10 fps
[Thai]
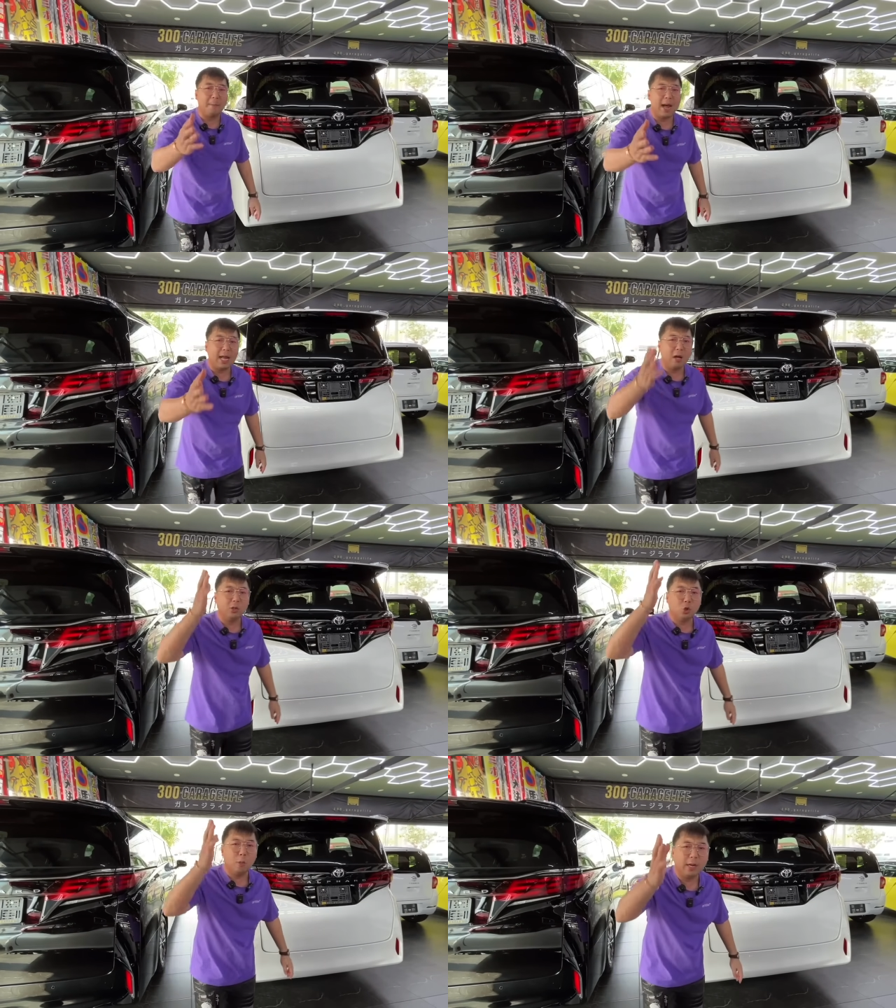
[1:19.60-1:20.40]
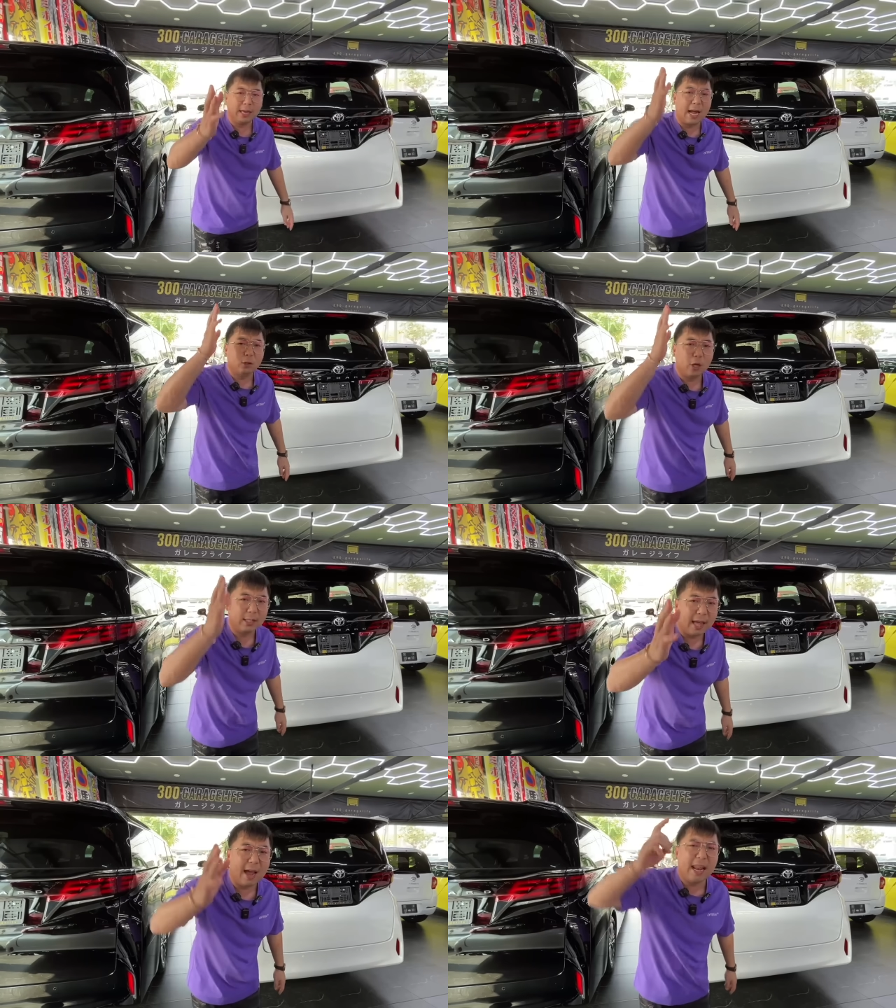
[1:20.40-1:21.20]
มารถเข้าศูนย์บริการโตโย
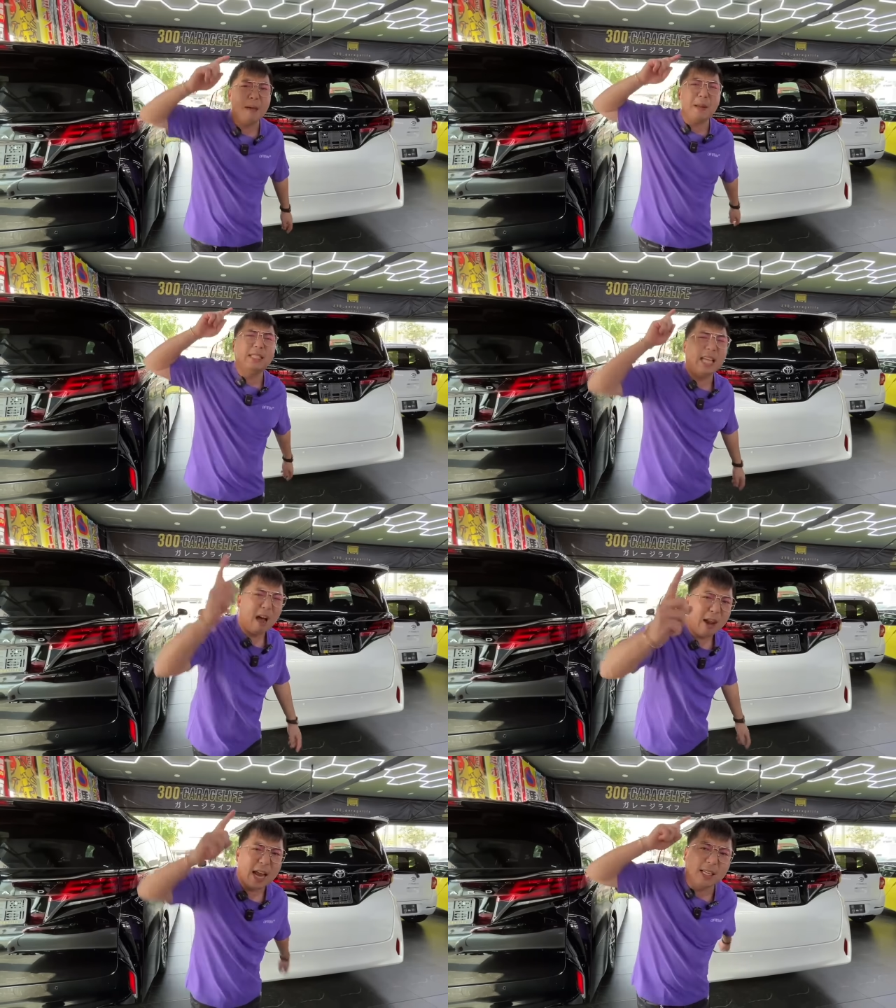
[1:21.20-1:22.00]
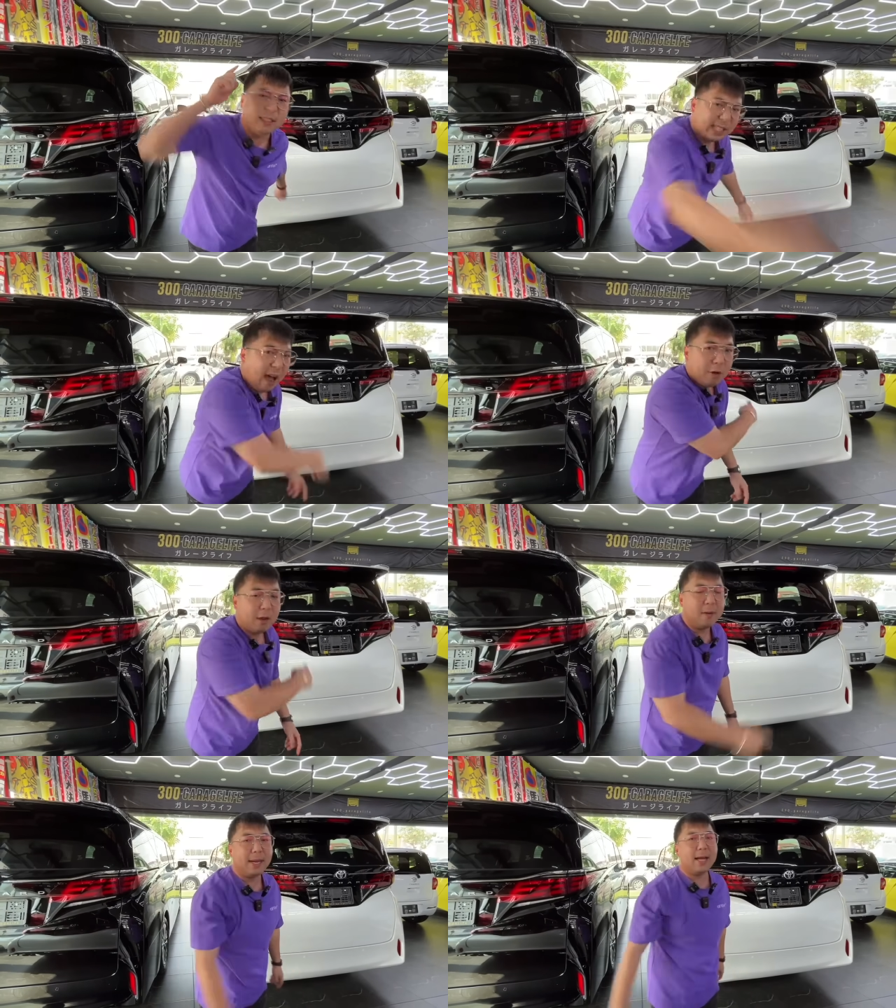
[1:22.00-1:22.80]
ต้าได้เป็นเจ้าแรกและเจ้าเดียว
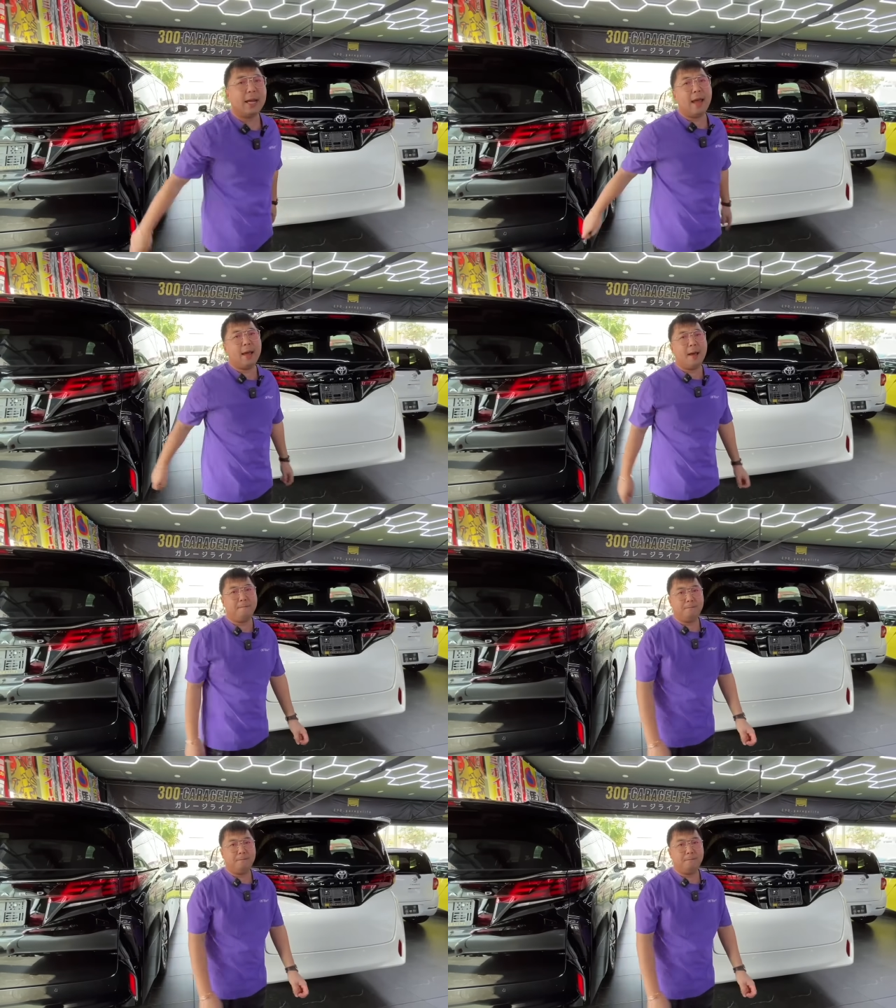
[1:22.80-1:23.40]
ในประเทศไทยครับ